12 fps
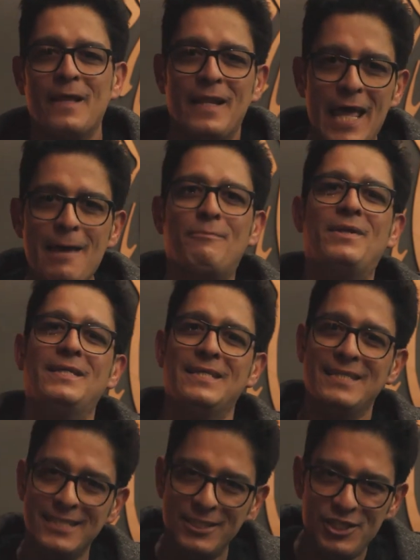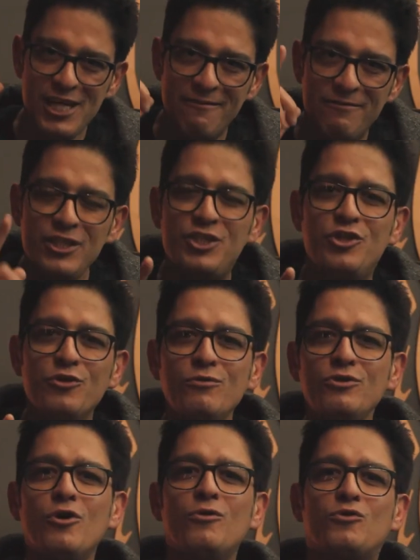Lembre, se dia
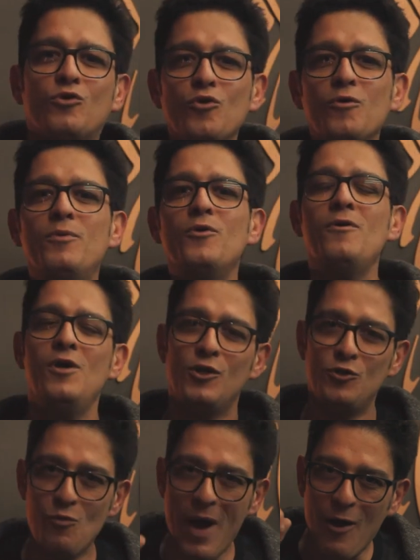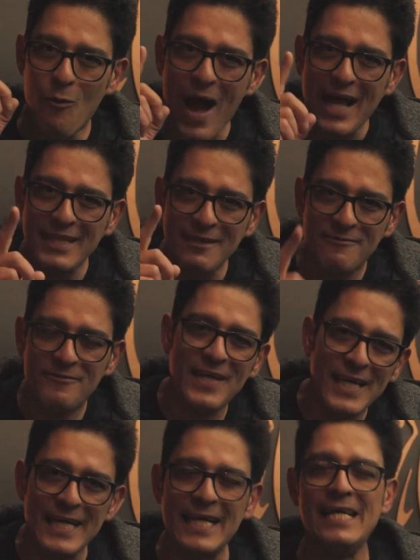21 de outubro, numa
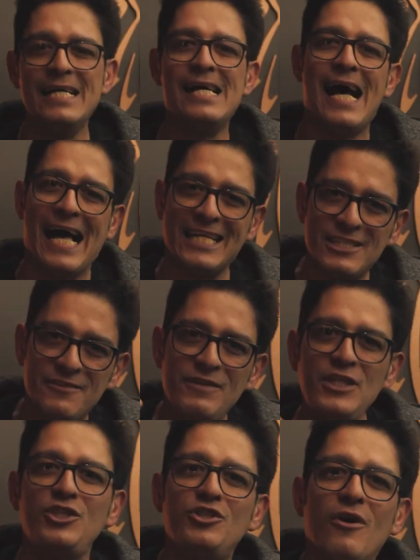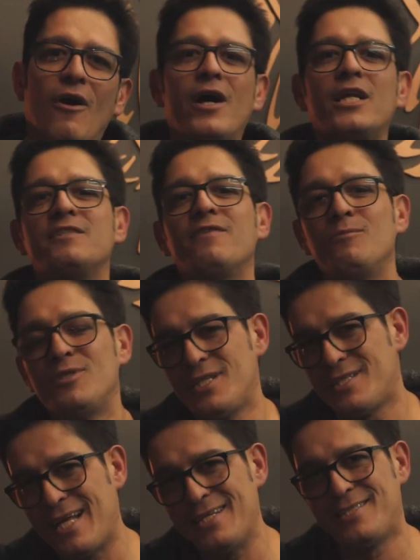quarta-feira, às 20 horas, vamos
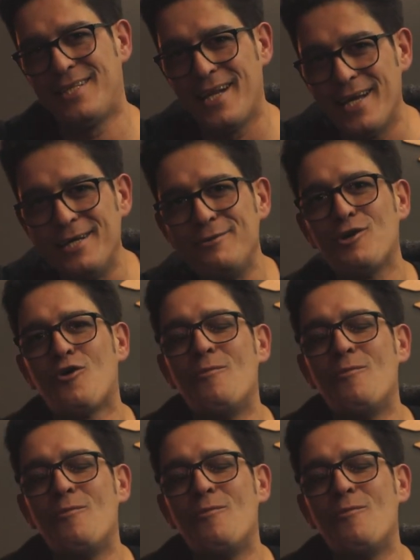estar estreando e